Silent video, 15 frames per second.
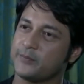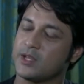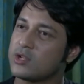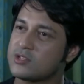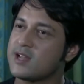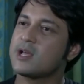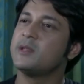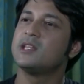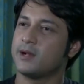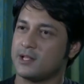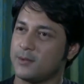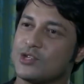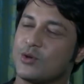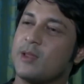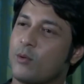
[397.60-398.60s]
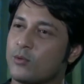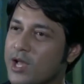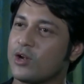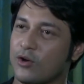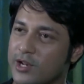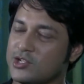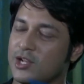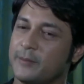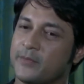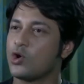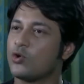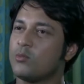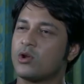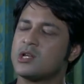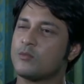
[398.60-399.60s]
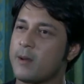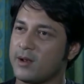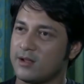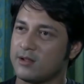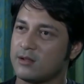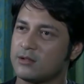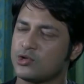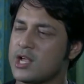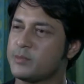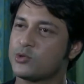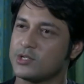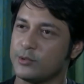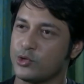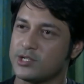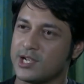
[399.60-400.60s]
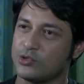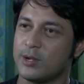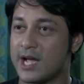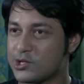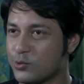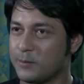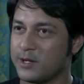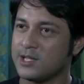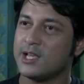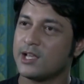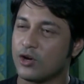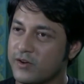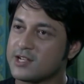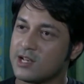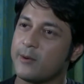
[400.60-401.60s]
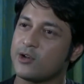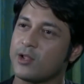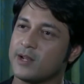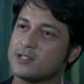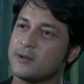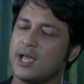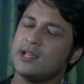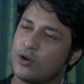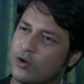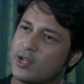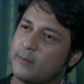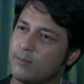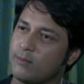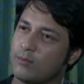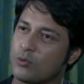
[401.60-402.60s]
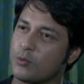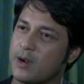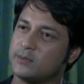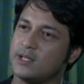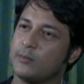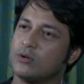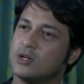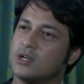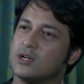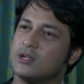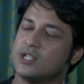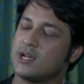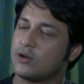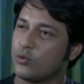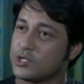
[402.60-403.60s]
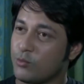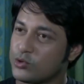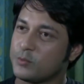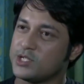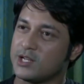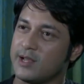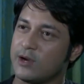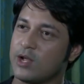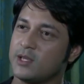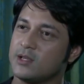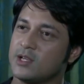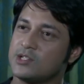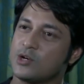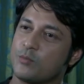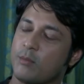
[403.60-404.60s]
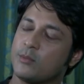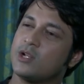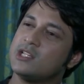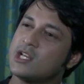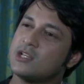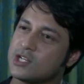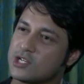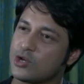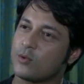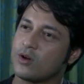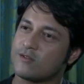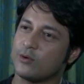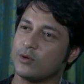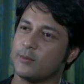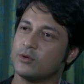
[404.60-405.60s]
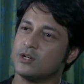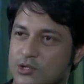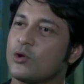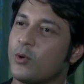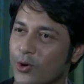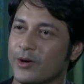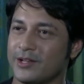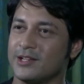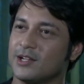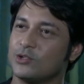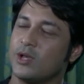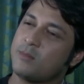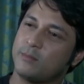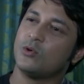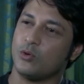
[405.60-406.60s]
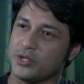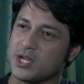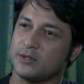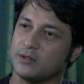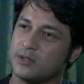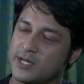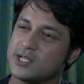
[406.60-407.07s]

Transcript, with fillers: জানব যেমন ভবিষ্যৎ গণনা করা কিংবা সুফিবাদ নিয়ে ইতিহাদ চুরাশি দুটো বস্তু এক হওয়াকে আরবিতে ইতিহাদ